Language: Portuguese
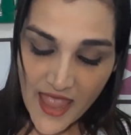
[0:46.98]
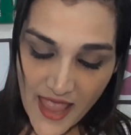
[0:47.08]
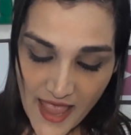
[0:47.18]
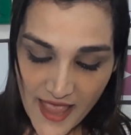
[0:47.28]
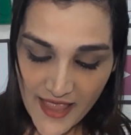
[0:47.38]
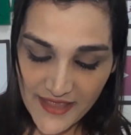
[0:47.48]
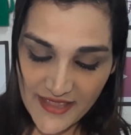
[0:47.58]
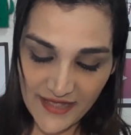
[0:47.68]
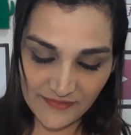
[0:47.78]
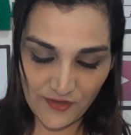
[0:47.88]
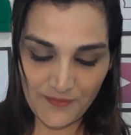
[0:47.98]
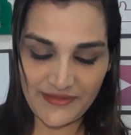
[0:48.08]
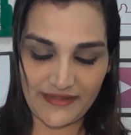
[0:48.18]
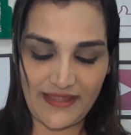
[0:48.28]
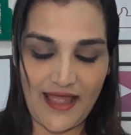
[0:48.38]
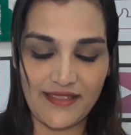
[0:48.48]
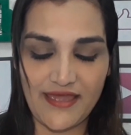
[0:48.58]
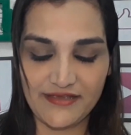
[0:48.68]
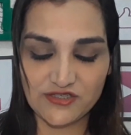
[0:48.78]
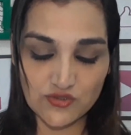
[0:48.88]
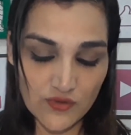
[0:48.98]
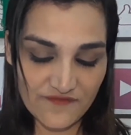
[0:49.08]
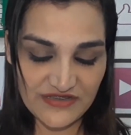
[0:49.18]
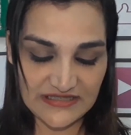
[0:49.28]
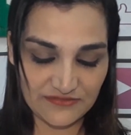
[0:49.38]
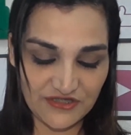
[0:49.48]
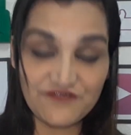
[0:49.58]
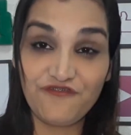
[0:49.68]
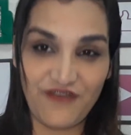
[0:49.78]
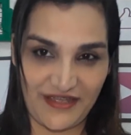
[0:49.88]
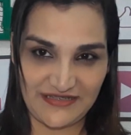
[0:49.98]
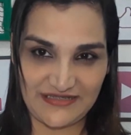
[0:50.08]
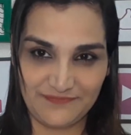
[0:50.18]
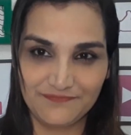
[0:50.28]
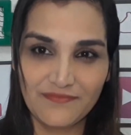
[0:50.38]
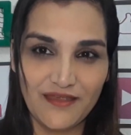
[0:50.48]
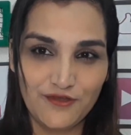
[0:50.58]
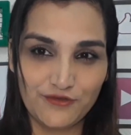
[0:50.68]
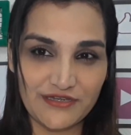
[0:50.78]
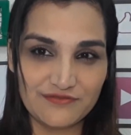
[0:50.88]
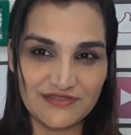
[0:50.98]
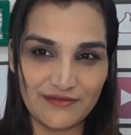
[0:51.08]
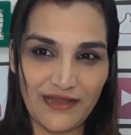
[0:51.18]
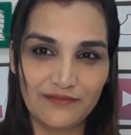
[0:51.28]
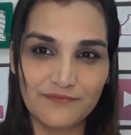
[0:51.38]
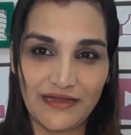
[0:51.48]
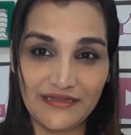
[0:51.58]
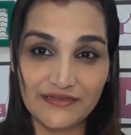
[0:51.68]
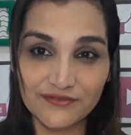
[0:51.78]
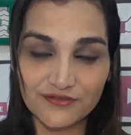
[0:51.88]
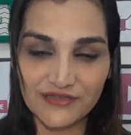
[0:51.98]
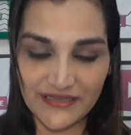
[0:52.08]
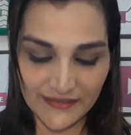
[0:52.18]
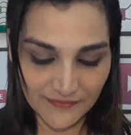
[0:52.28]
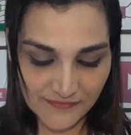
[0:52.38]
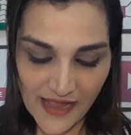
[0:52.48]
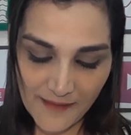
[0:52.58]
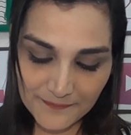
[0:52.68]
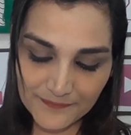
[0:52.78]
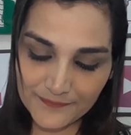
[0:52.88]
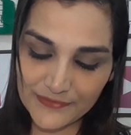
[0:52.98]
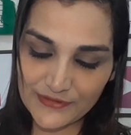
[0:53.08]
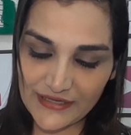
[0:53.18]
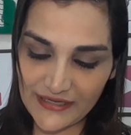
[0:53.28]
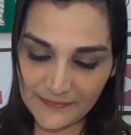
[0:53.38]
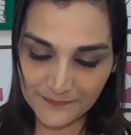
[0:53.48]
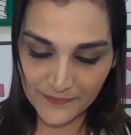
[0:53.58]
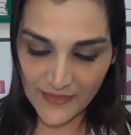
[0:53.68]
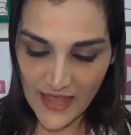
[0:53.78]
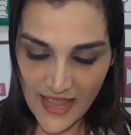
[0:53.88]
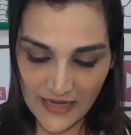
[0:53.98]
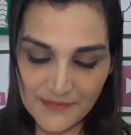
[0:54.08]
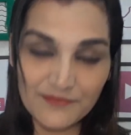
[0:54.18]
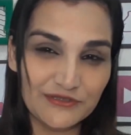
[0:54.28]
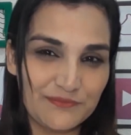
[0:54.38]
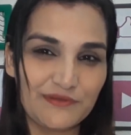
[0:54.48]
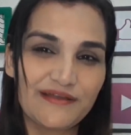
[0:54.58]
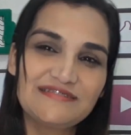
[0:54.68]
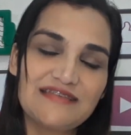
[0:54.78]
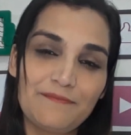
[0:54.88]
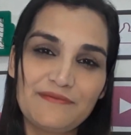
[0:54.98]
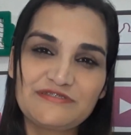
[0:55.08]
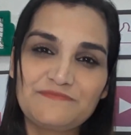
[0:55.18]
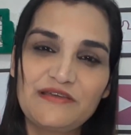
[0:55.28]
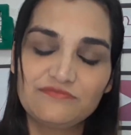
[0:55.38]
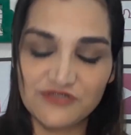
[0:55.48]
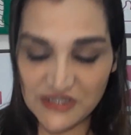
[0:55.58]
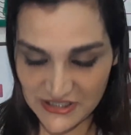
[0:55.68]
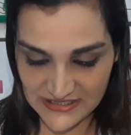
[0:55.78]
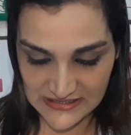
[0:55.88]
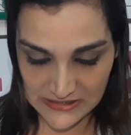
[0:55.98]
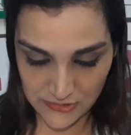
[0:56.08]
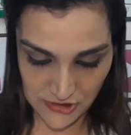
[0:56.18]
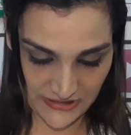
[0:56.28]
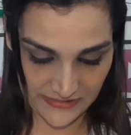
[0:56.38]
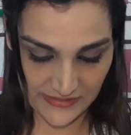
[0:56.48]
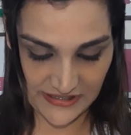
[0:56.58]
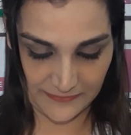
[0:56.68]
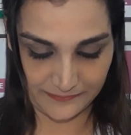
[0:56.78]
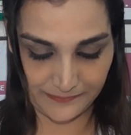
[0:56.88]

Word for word: É, e o nome da tag é Sua Visão de Festa. Eu tô aqui com o celular do marido, eu tô lendo, tá? Porque ela me mandou pelo WhatsApp as perguntinhas, então eu tô lendo aqui.